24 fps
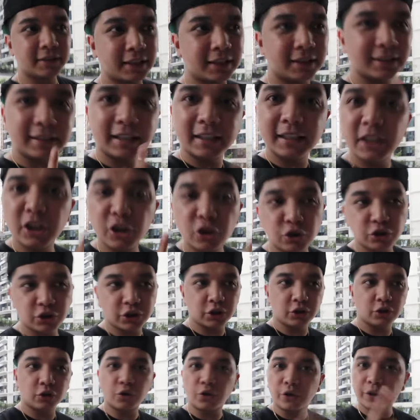Sa isang linggo
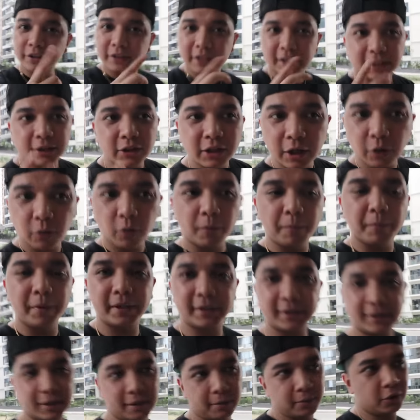siguro, isa dalawang
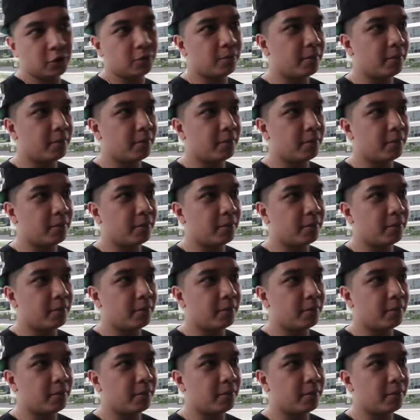beses kami